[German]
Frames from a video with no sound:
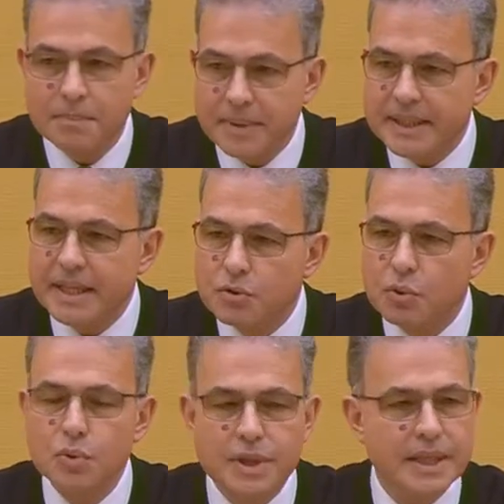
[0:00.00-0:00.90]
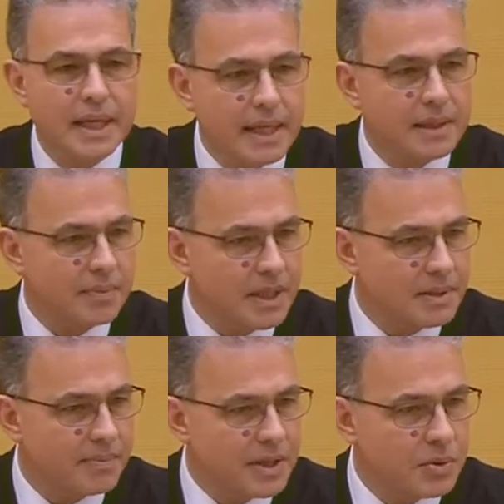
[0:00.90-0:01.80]
bitte tut hier
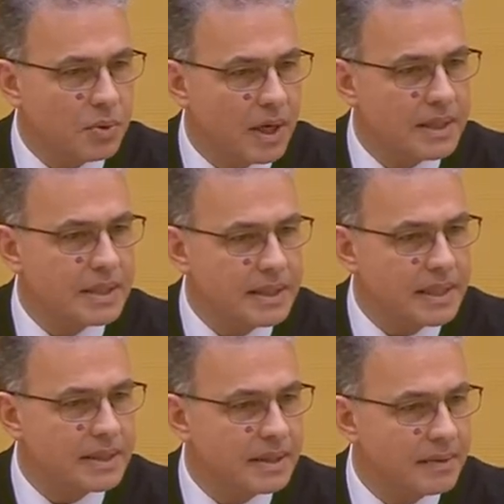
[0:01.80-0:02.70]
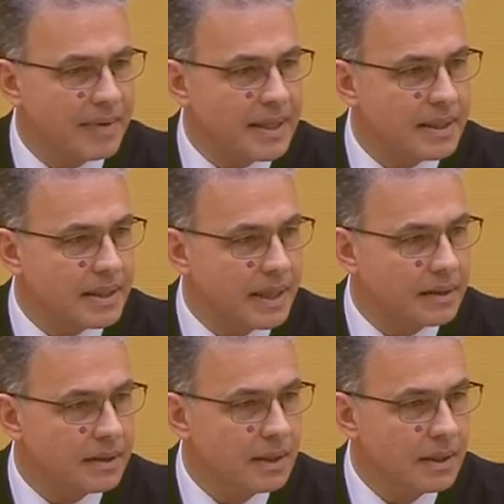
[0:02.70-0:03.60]
etwas, weil so kann es nicht weitergehen.